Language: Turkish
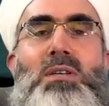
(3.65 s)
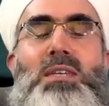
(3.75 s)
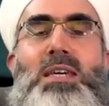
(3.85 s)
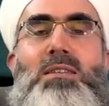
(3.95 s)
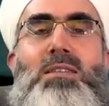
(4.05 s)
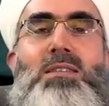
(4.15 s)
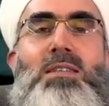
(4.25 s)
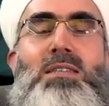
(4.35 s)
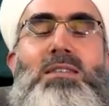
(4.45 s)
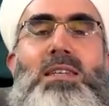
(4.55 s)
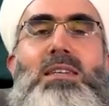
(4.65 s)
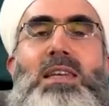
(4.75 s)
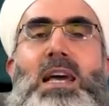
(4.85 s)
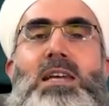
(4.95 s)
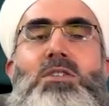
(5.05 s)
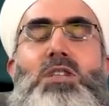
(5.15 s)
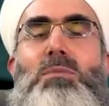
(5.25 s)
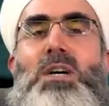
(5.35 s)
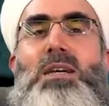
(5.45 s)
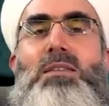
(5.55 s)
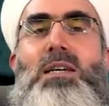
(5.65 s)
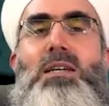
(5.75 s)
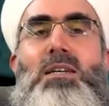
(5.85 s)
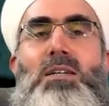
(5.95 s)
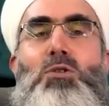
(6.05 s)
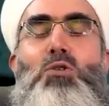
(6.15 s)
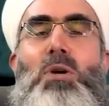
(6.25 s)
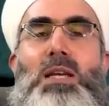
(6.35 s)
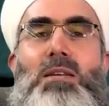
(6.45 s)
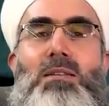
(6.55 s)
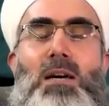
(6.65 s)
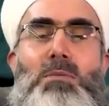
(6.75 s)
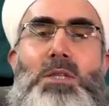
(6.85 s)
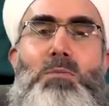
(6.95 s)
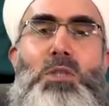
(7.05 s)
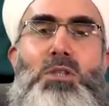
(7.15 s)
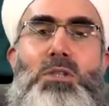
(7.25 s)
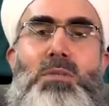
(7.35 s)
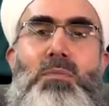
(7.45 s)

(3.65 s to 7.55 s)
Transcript: kendisini dinleyen cemaate şöyle hitap etmiş.